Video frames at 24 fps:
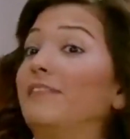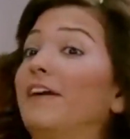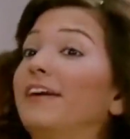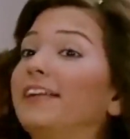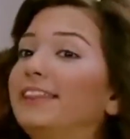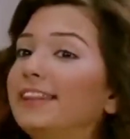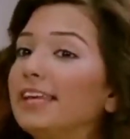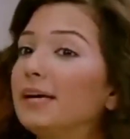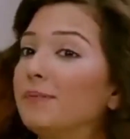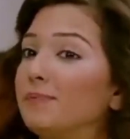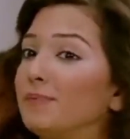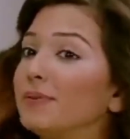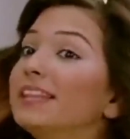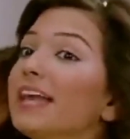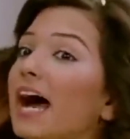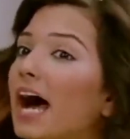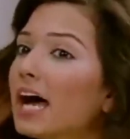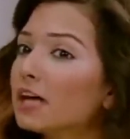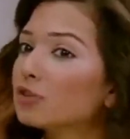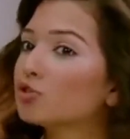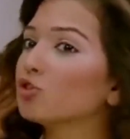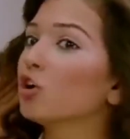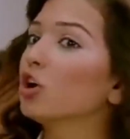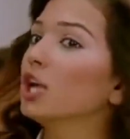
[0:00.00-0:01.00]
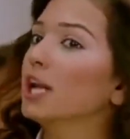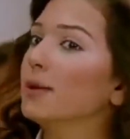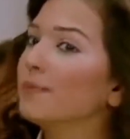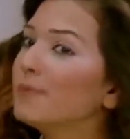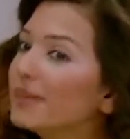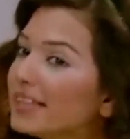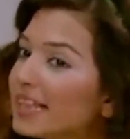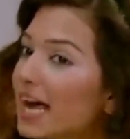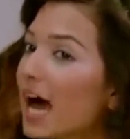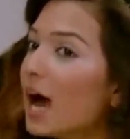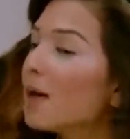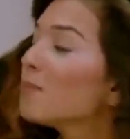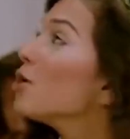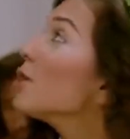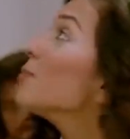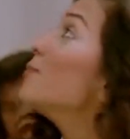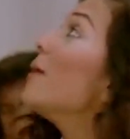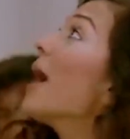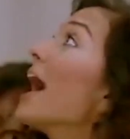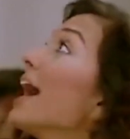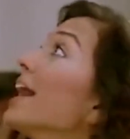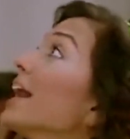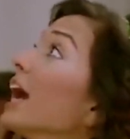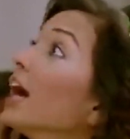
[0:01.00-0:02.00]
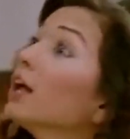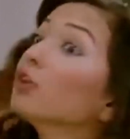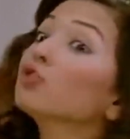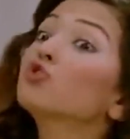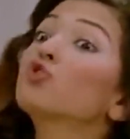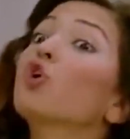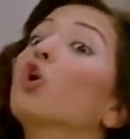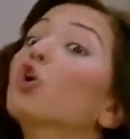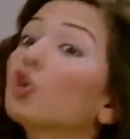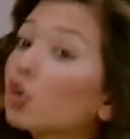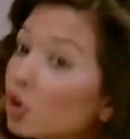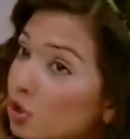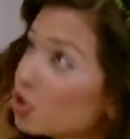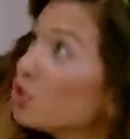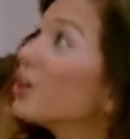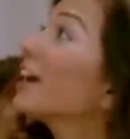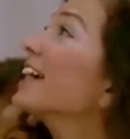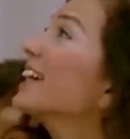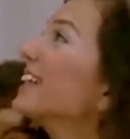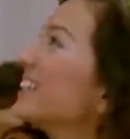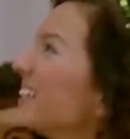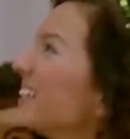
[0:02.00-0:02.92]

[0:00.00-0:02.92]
Fethi bir daha söyle bir daha. Bu Berna'nın çok hoşuna